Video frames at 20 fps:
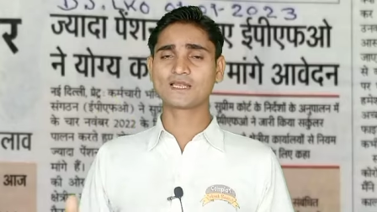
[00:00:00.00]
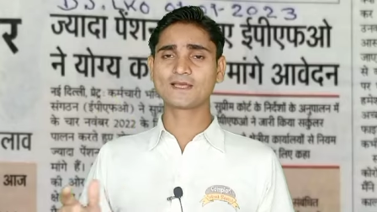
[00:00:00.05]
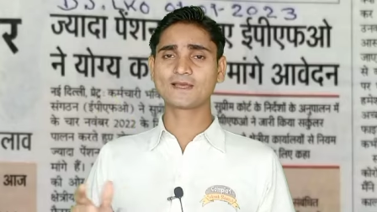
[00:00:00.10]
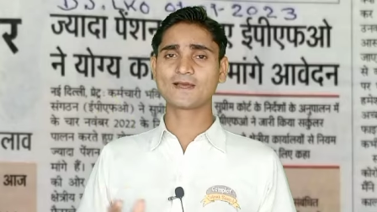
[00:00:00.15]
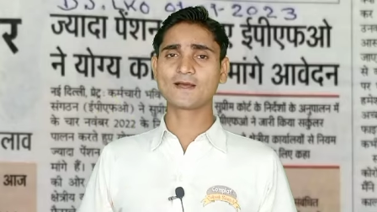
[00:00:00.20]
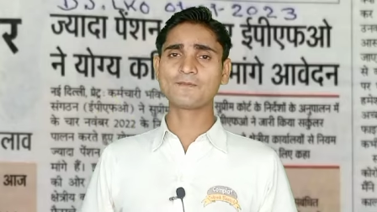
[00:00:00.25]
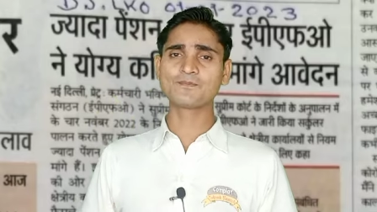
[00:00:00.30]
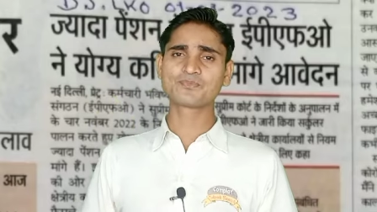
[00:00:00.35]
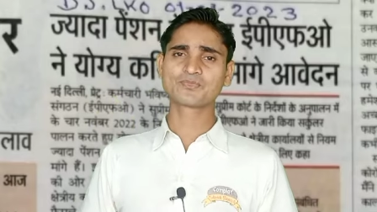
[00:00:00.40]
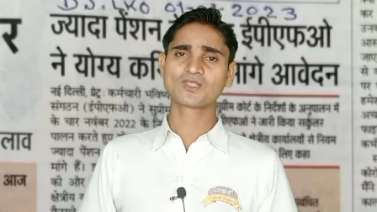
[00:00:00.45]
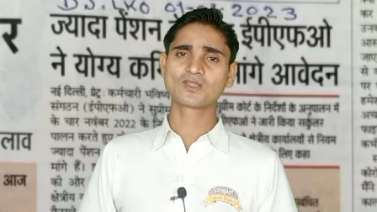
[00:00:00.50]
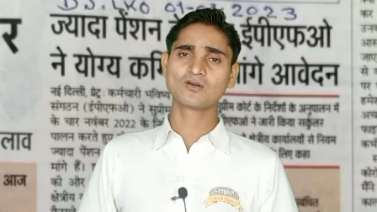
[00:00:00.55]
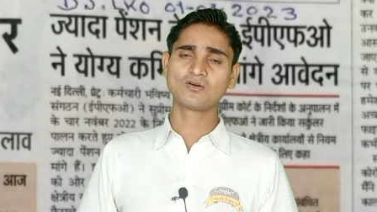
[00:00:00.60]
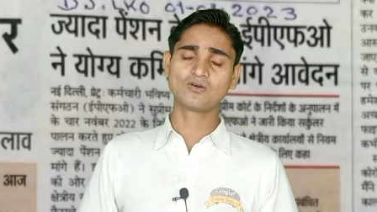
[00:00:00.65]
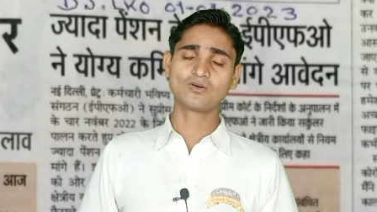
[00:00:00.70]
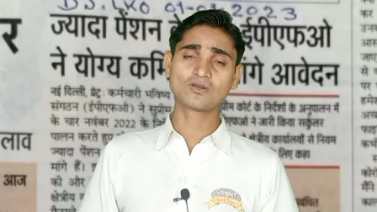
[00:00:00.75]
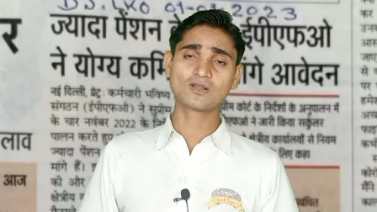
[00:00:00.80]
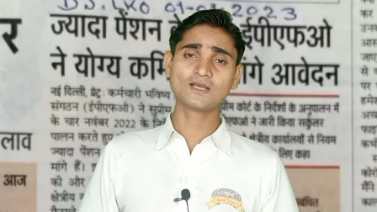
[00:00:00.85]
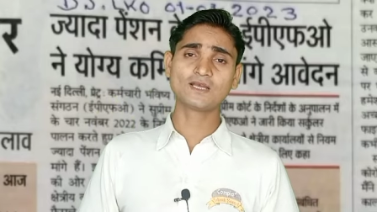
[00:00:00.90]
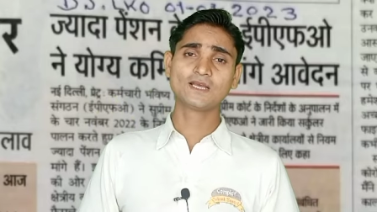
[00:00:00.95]
बदलेगा
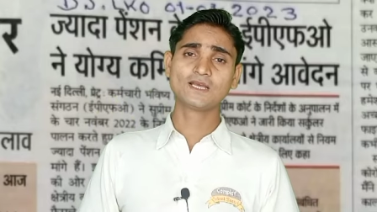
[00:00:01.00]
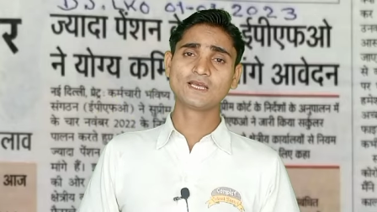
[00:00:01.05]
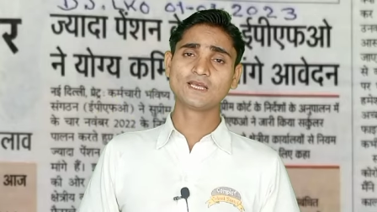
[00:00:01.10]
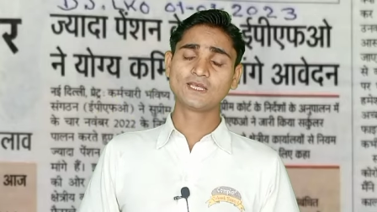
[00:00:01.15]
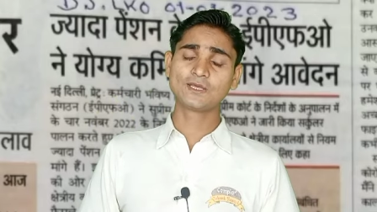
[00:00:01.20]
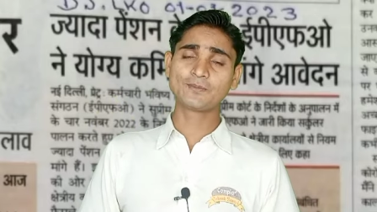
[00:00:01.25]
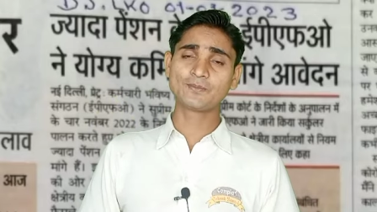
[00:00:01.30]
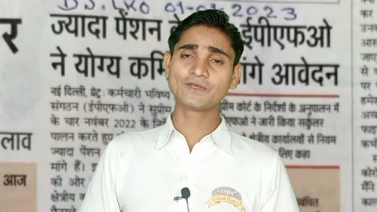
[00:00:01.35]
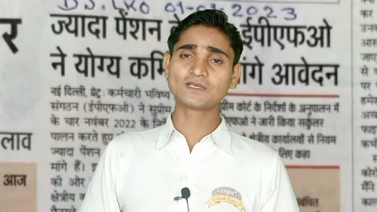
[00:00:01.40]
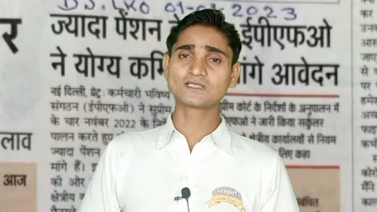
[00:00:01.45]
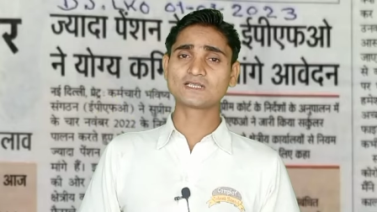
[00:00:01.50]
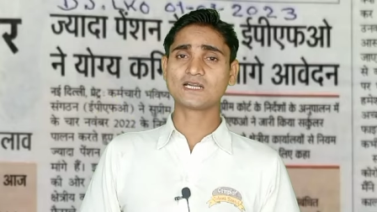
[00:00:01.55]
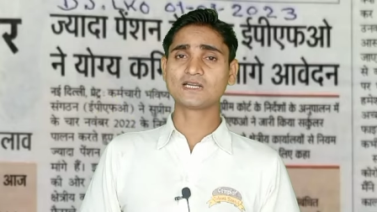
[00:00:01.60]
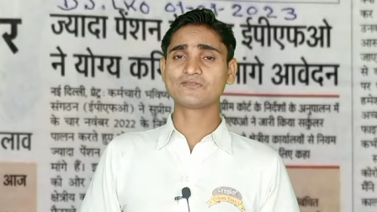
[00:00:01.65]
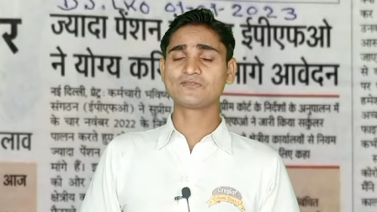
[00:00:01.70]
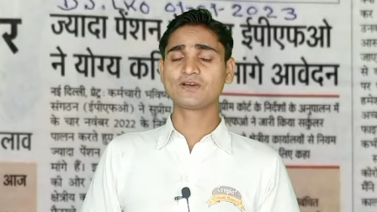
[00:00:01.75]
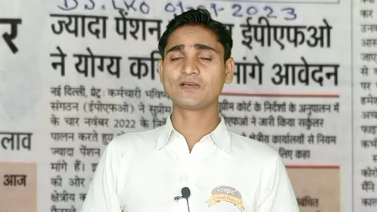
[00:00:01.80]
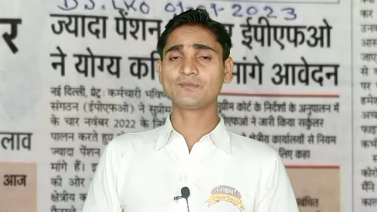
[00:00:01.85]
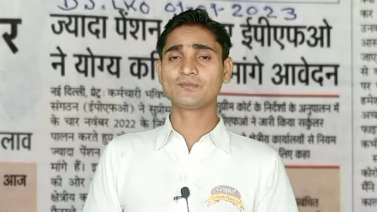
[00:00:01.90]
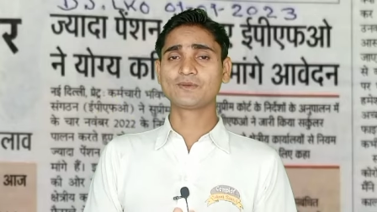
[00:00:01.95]
और ईपीएस
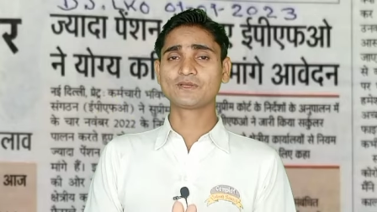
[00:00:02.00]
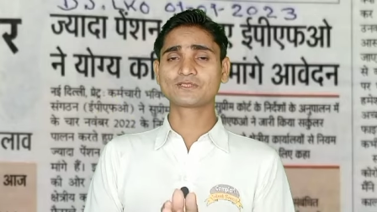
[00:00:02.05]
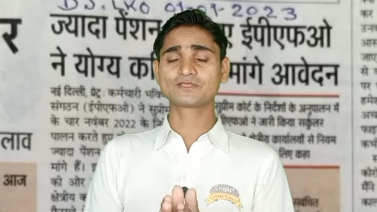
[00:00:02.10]
पी फाइव